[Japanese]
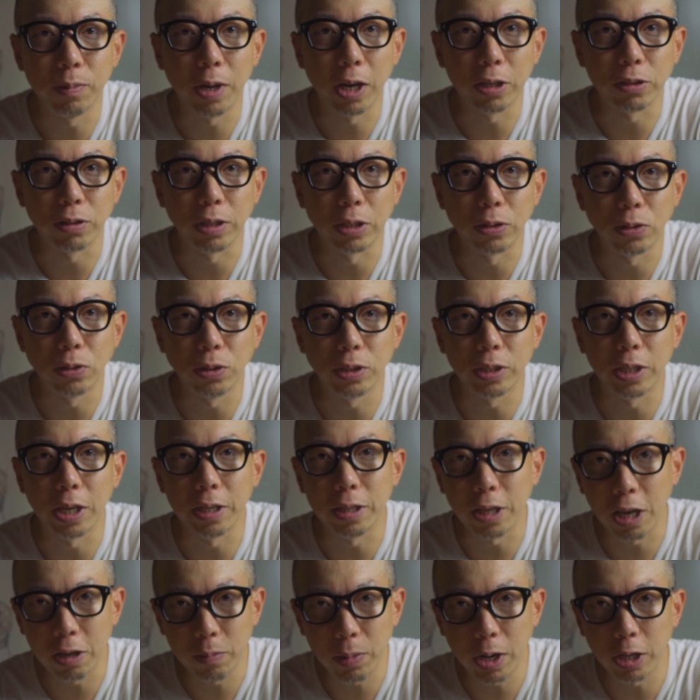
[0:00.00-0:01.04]
マークが付いてい
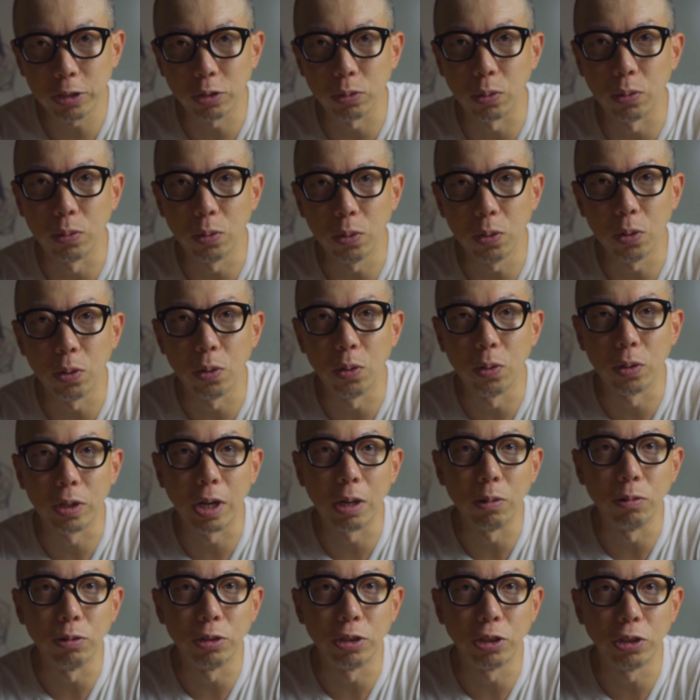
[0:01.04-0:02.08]
ないバージョンを
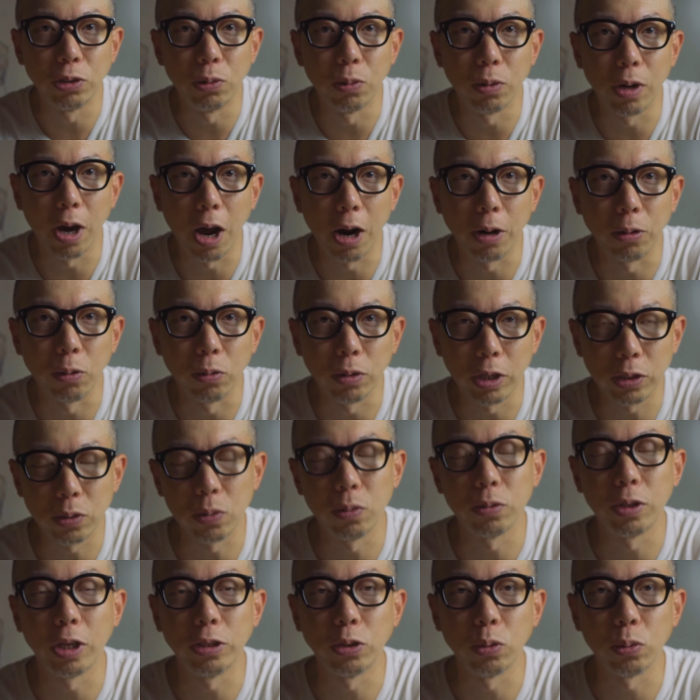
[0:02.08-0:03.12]
買う必要があるので、そ
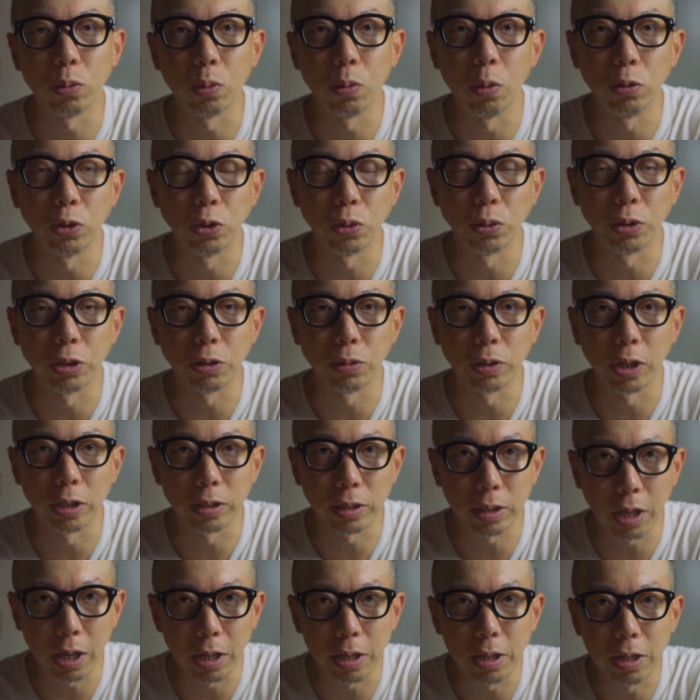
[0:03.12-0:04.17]
の点ちょっとご注意くだ
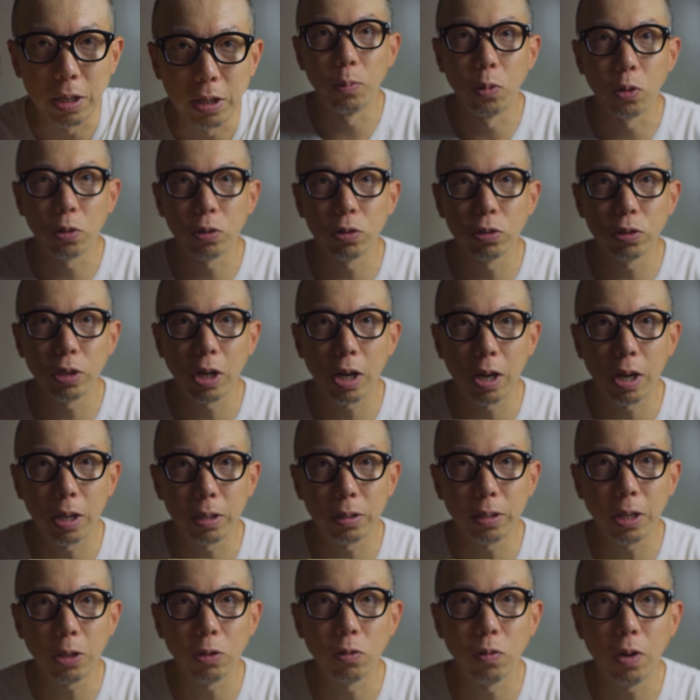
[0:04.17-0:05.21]
さい。僕が買っ
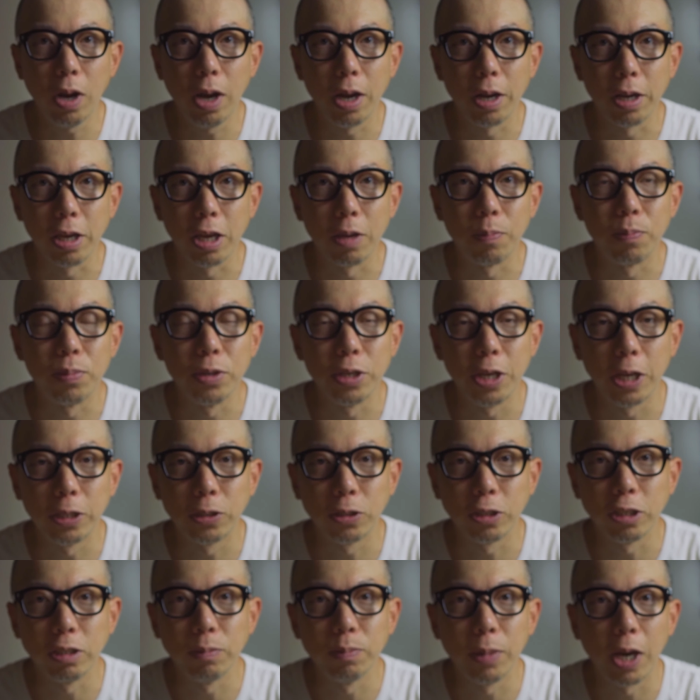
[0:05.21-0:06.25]
たのは
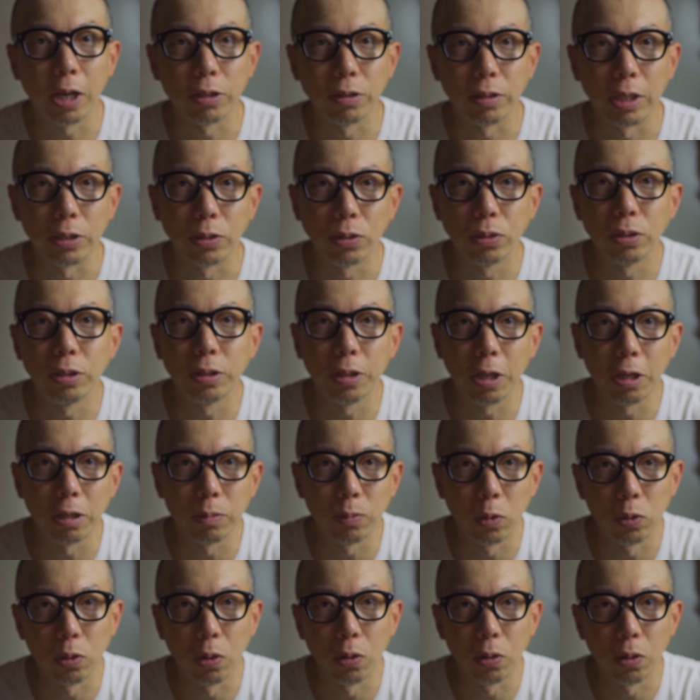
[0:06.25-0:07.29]
PSE マークが付いている
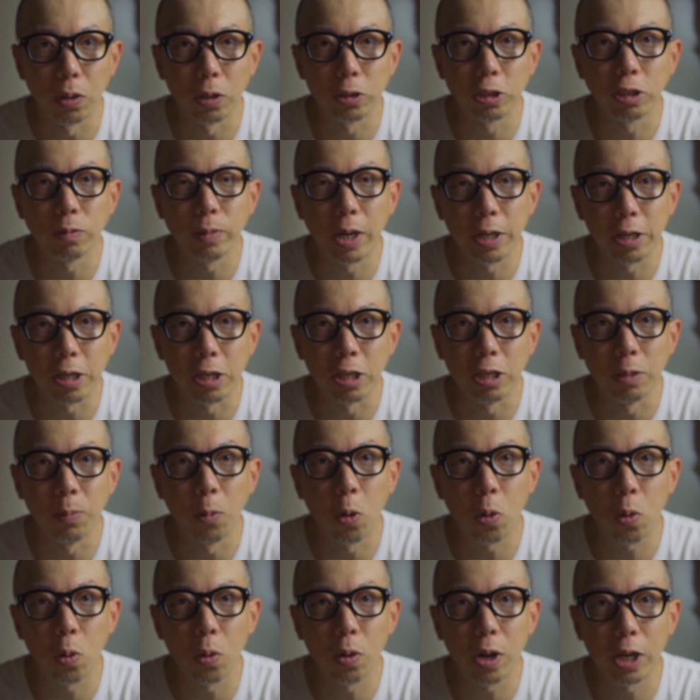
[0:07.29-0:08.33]
もの、つまり
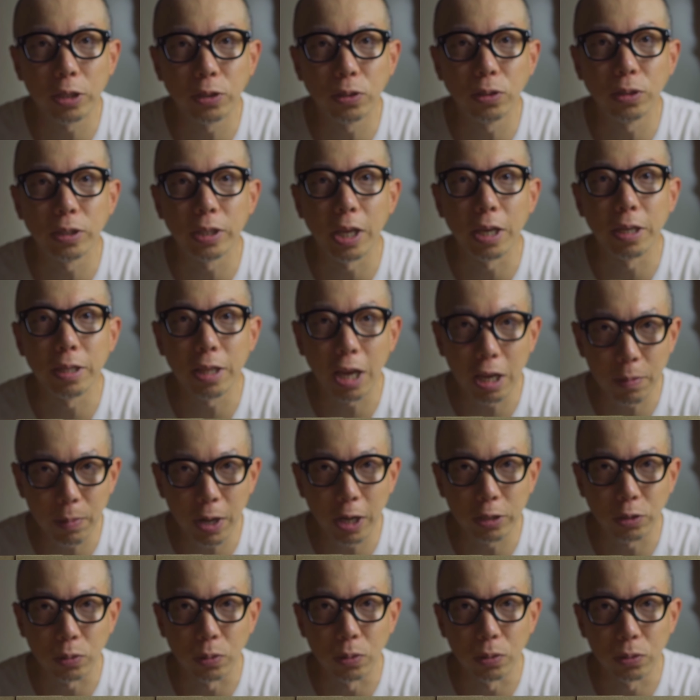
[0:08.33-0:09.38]
リモコンが付いていない
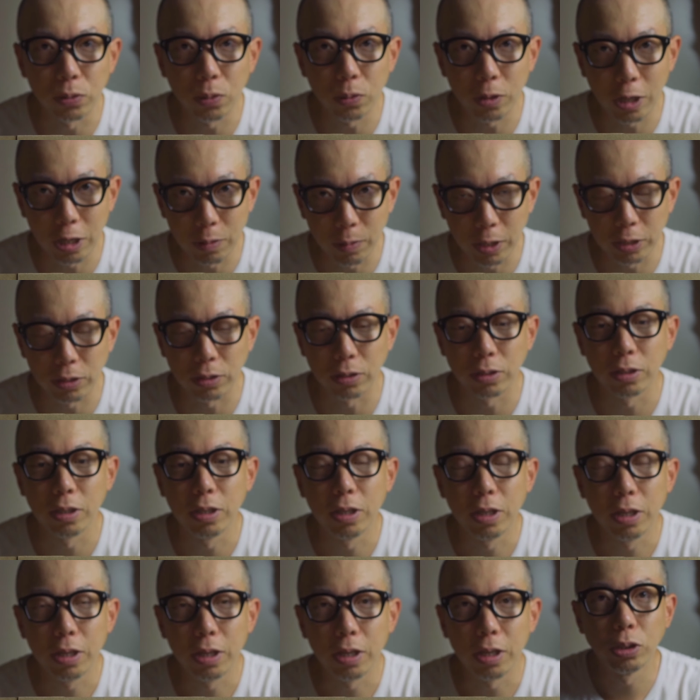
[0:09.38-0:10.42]
バージョンとなります。
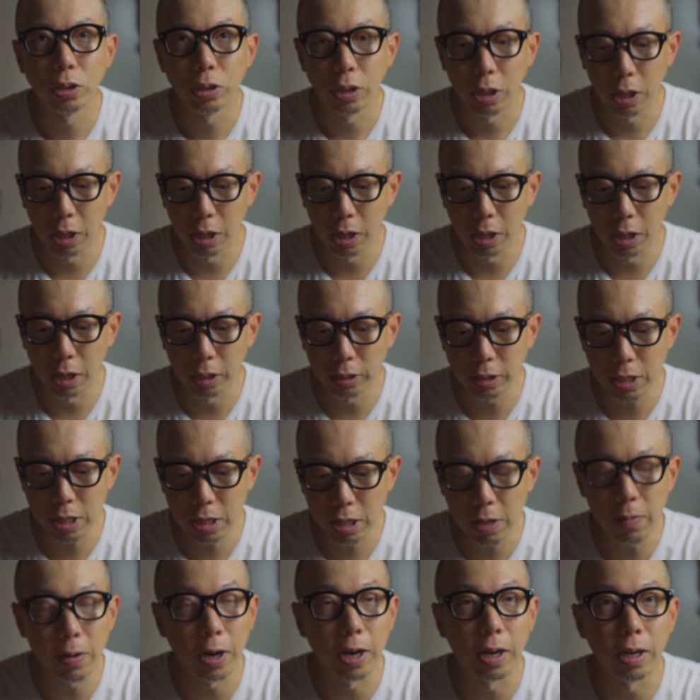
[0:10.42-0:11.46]
えー、
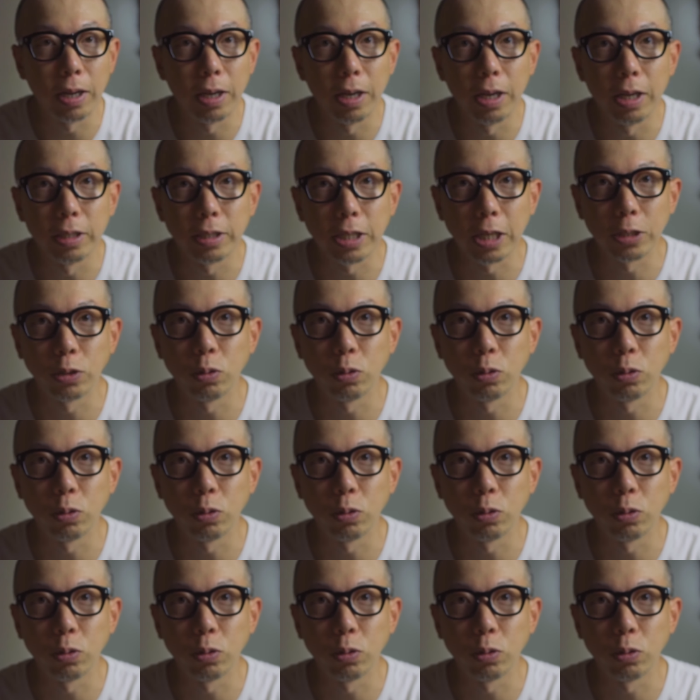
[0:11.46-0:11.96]
では、えー、早